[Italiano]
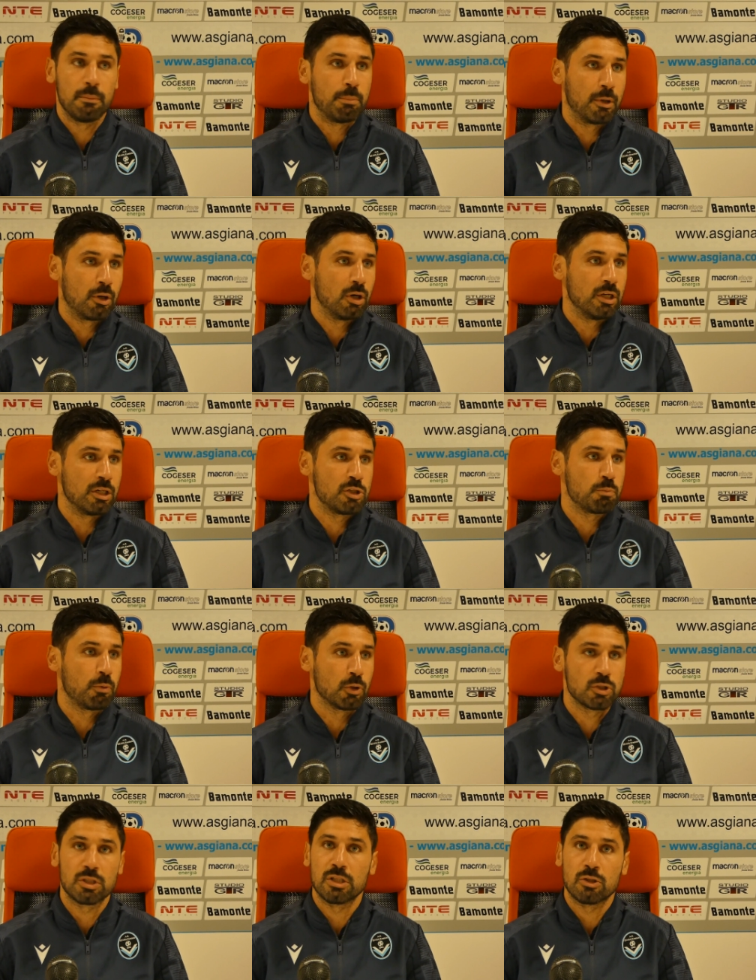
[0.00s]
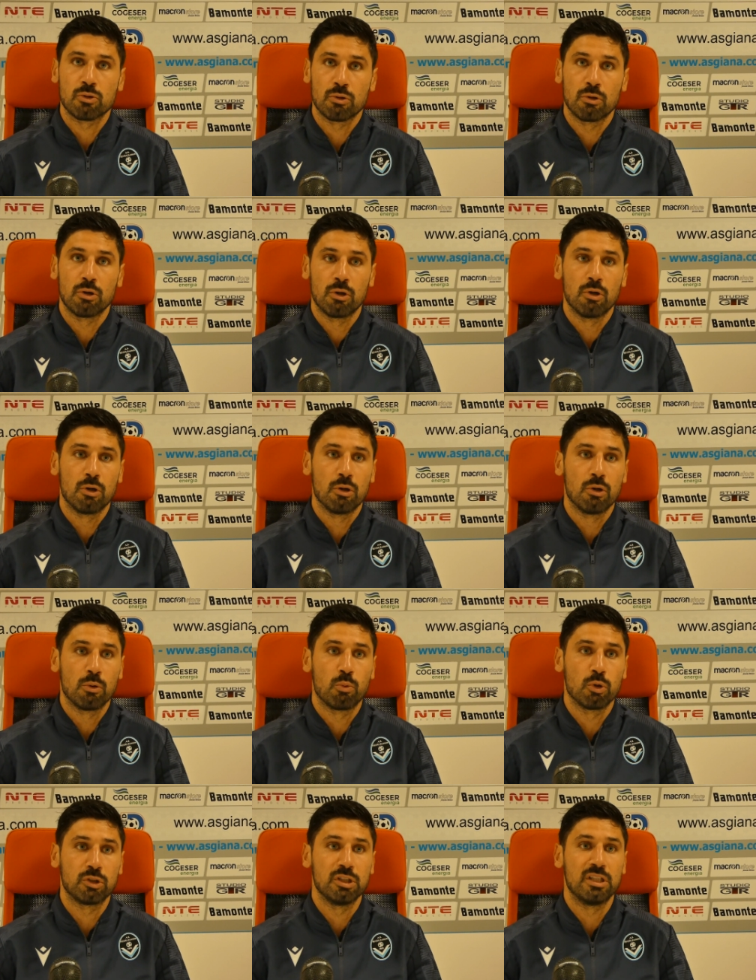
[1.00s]
però le risposte sono
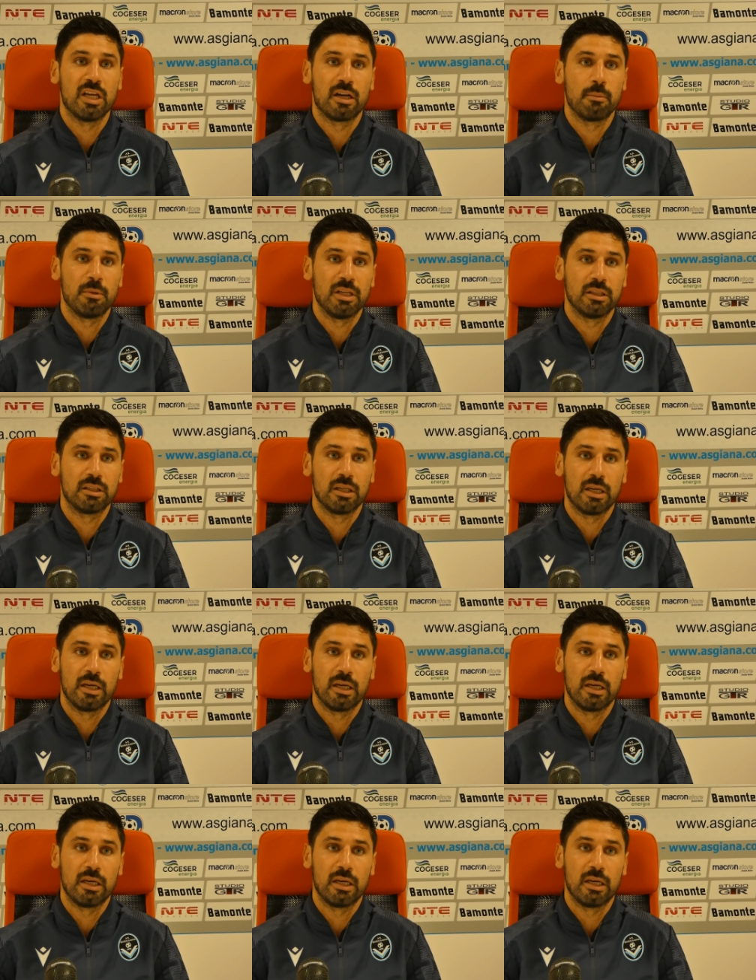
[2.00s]
quotidianamente